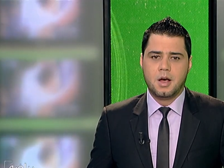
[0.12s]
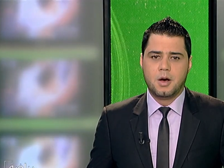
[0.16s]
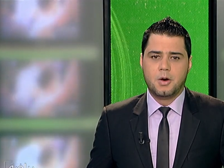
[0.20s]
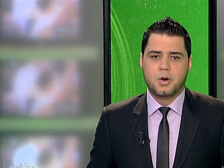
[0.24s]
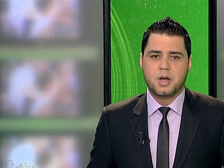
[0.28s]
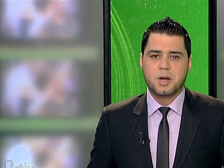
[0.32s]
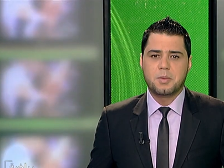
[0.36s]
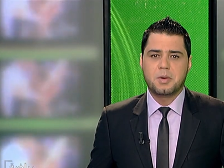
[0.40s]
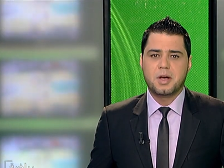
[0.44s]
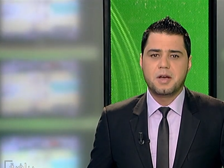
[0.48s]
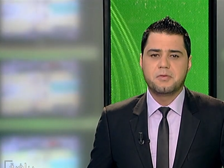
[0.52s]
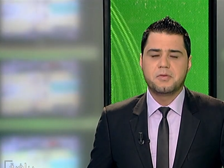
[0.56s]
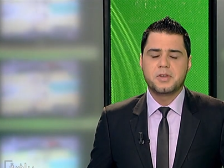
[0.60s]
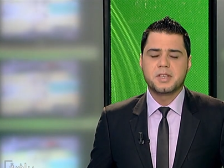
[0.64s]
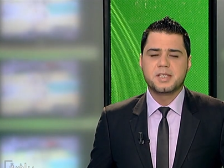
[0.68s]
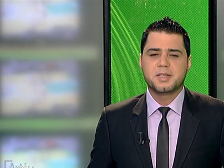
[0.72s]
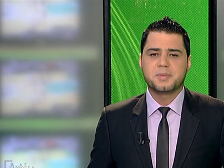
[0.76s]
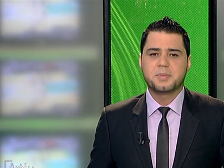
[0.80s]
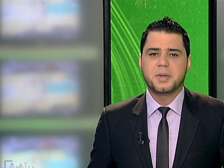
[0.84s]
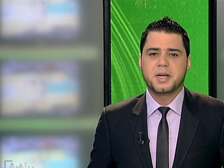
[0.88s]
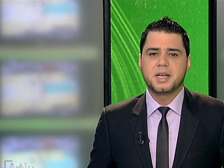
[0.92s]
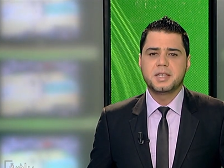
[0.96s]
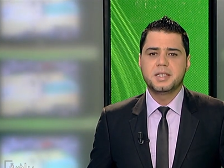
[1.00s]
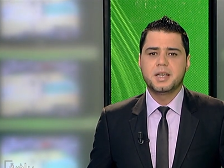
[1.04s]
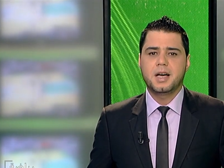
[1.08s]
ونبقى في
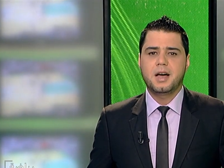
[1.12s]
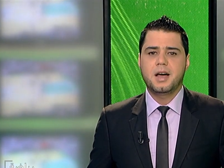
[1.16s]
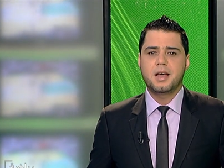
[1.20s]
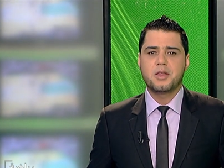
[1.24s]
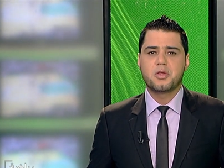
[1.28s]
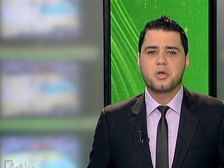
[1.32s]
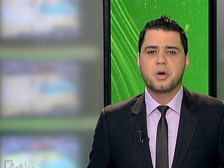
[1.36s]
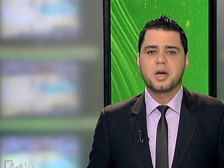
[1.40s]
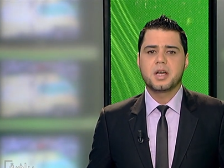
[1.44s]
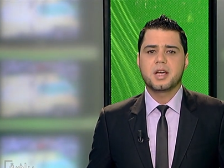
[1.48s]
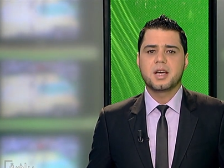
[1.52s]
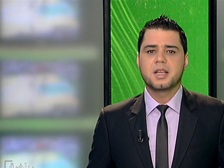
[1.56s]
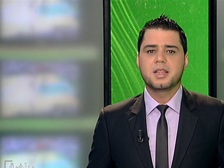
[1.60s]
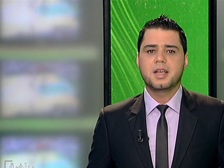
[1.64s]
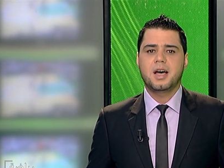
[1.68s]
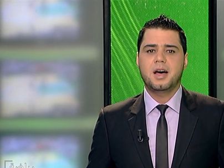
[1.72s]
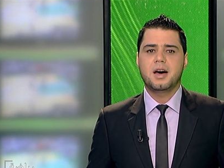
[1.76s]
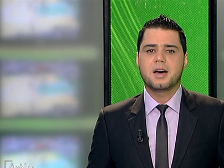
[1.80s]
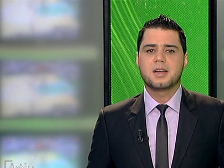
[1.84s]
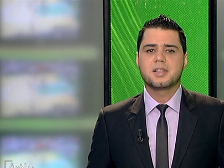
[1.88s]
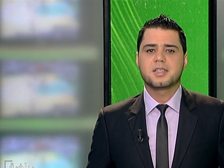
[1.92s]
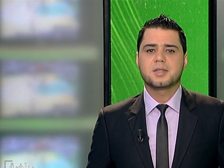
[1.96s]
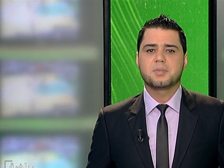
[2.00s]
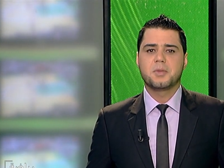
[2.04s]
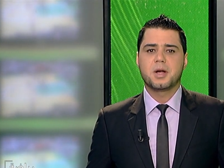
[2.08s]
إسبانيا حيث أكد
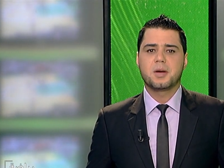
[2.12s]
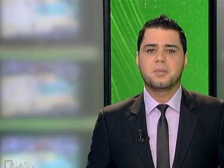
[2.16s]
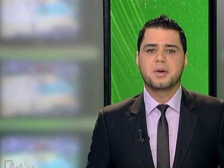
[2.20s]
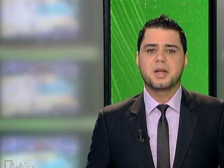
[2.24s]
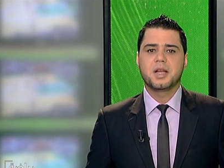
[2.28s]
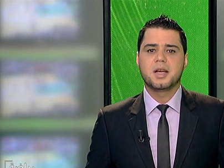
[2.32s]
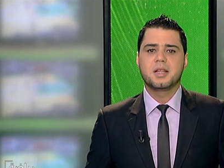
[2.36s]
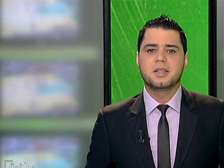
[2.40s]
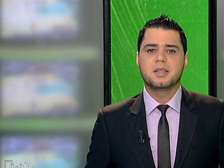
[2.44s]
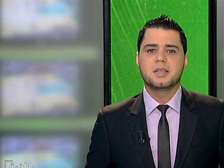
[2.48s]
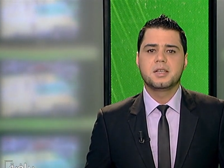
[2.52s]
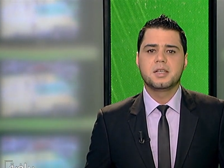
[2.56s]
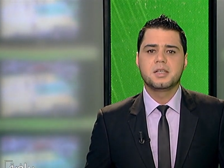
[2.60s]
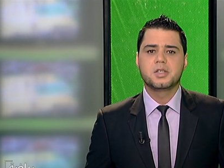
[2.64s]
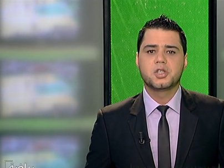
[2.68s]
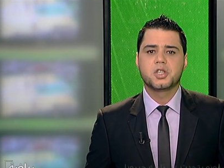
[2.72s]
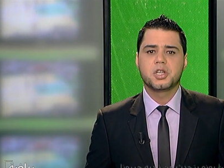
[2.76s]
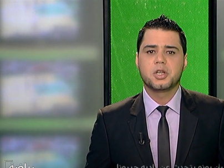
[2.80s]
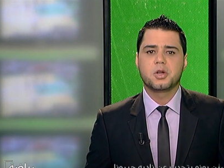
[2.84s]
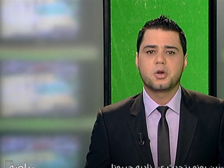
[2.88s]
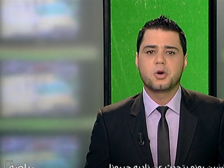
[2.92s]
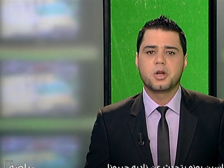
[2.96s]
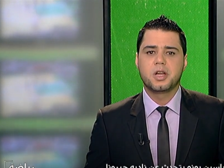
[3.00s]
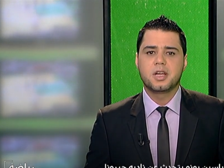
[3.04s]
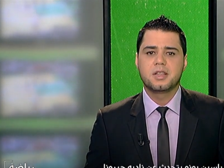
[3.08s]
حارس مرمى نادي
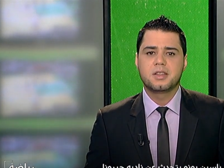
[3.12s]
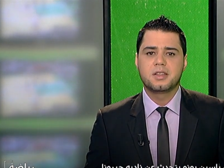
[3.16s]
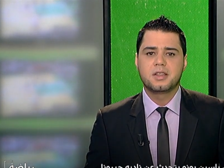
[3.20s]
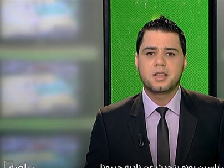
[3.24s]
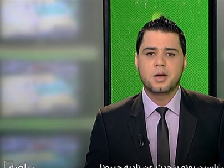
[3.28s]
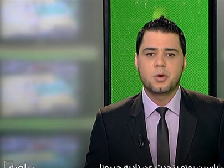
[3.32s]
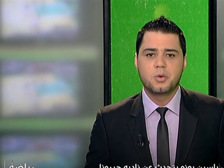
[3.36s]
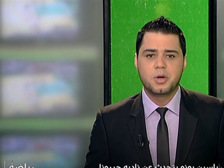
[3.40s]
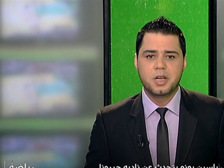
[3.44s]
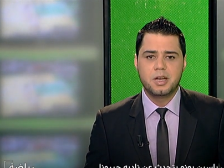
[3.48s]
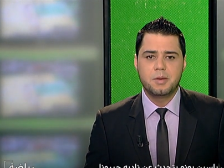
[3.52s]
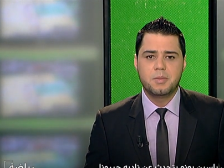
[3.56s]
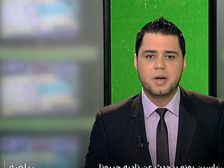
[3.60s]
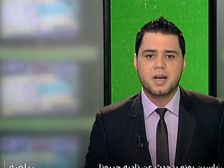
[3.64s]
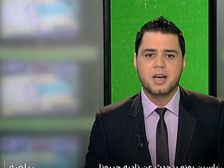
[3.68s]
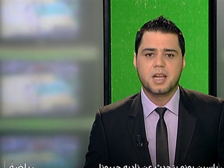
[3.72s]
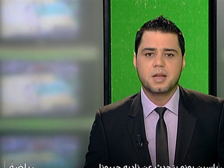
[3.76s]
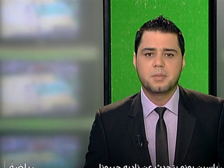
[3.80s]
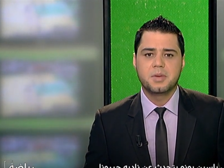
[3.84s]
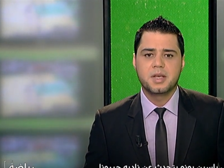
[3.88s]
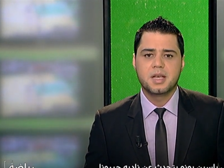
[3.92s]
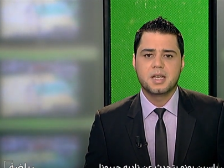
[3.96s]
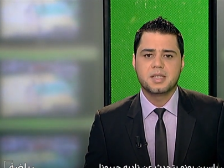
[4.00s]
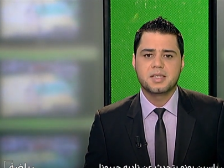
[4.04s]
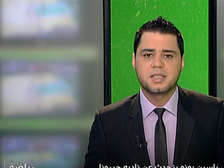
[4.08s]
جيرونا الدولي
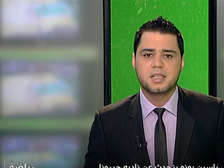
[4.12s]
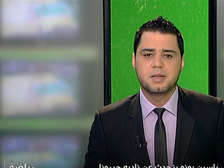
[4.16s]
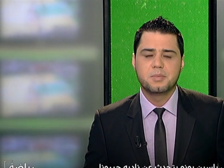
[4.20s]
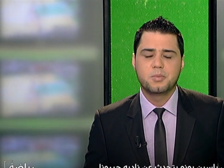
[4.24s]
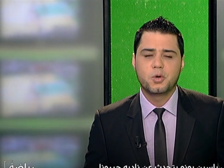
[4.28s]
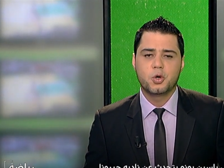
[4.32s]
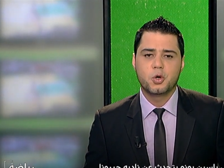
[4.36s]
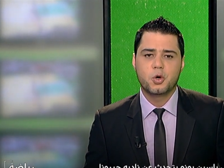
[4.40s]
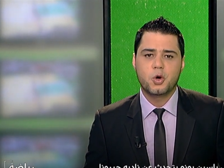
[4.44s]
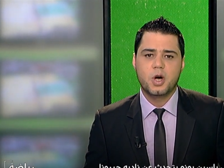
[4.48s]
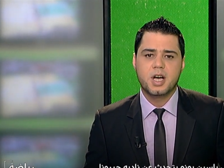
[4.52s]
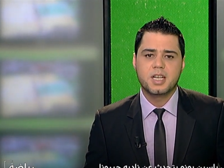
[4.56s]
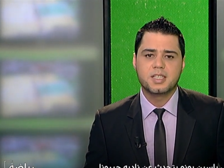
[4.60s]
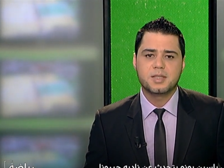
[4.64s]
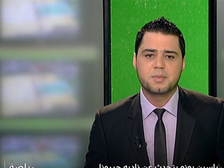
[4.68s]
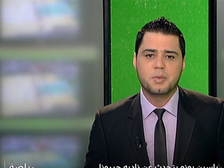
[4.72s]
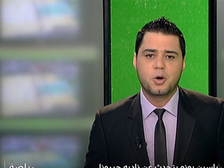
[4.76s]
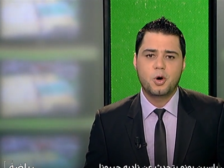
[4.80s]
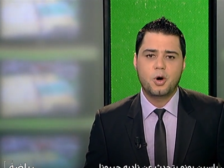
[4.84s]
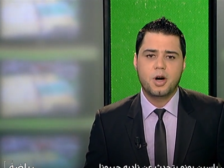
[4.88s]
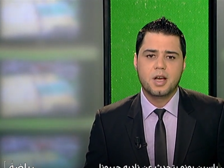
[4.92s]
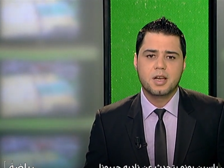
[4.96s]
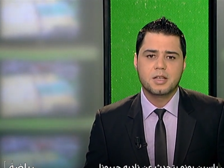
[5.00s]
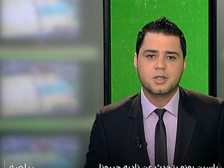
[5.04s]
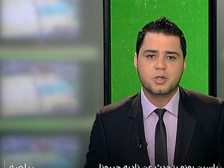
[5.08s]
المغربي ياسين بونو
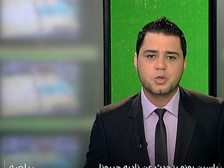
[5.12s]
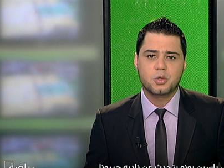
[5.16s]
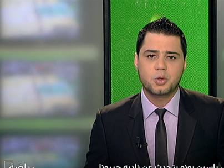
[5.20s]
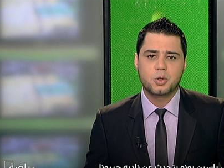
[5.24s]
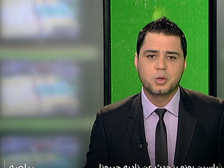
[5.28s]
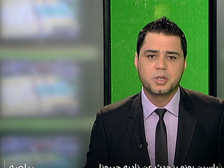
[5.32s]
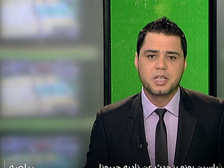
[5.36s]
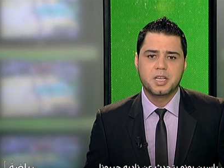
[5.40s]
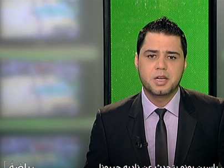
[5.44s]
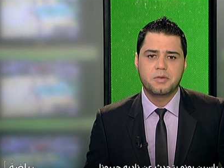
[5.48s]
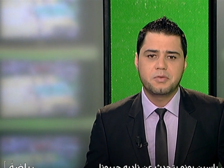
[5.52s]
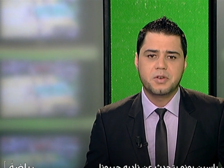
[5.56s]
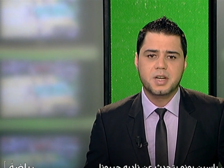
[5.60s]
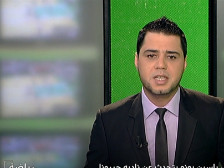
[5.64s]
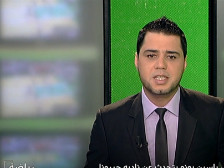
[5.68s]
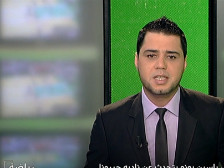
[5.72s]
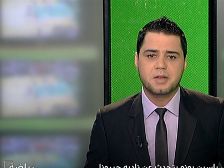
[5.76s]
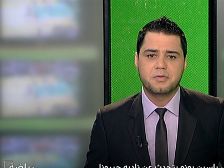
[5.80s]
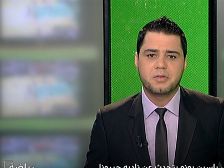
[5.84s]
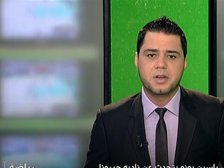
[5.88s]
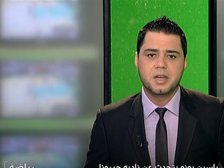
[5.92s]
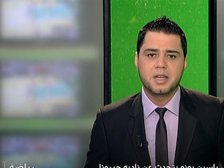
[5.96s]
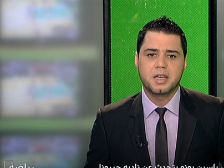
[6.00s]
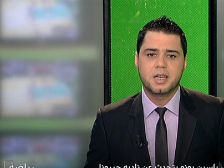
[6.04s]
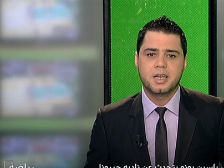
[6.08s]
عزمه على الصعود
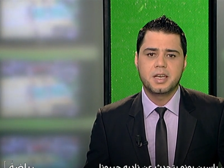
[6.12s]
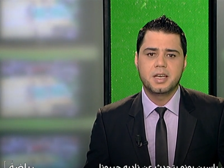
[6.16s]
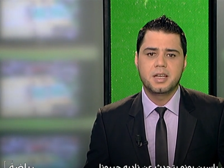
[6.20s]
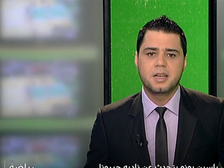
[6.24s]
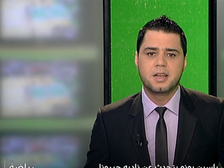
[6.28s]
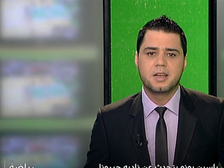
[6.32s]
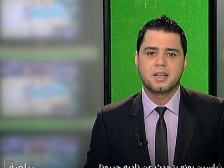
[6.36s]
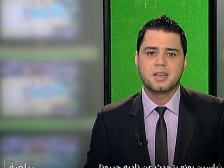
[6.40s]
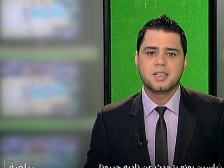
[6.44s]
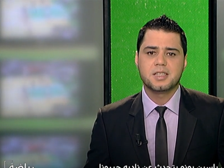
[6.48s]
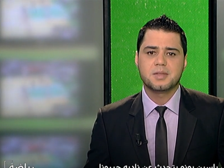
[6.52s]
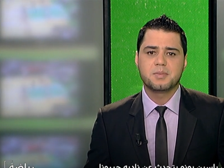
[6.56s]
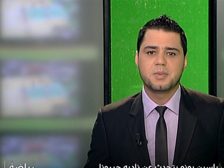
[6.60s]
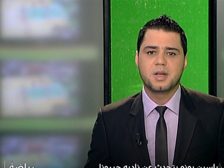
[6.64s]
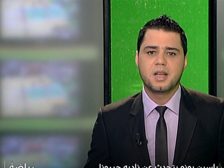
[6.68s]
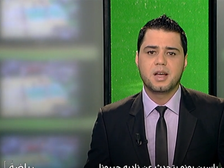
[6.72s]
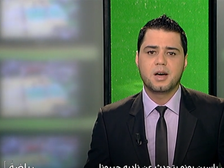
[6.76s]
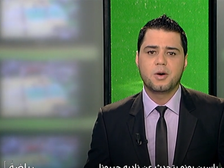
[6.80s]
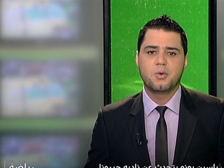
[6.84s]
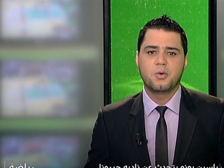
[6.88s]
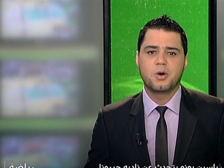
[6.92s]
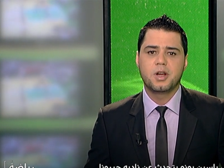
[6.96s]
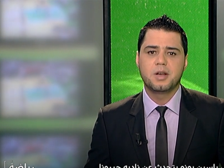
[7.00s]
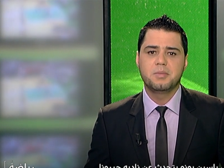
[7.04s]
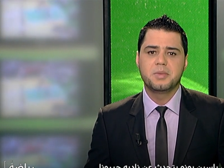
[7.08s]
رفقة فريقه للقسم
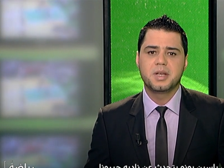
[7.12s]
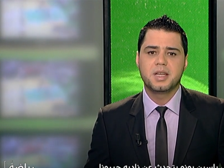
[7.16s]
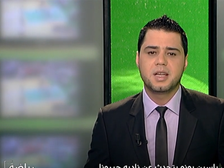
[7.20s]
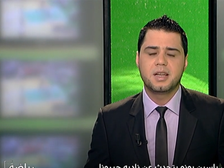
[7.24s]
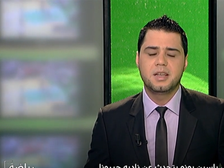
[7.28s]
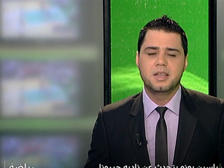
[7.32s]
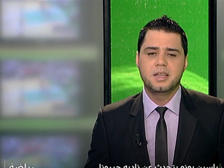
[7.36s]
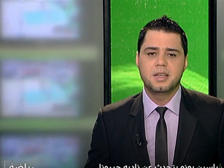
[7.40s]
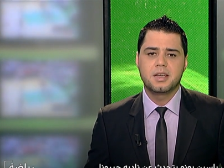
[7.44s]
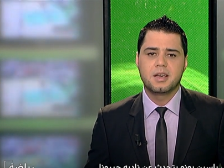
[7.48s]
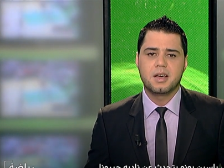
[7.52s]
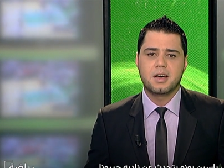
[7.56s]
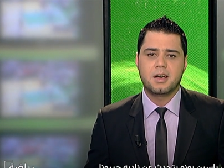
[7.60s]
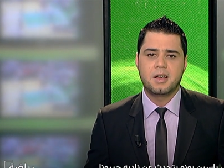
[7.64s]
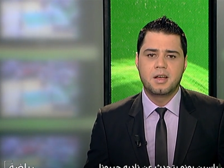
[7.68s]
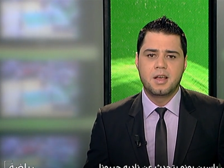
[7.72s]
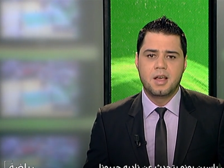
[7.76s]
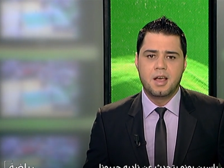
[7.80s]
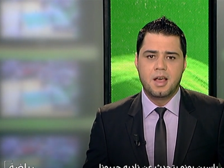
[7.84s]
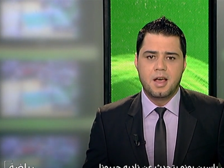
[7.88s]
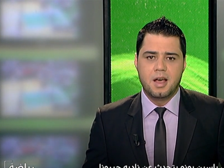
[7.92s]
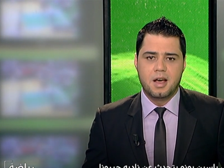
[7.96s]
الأول من الليغا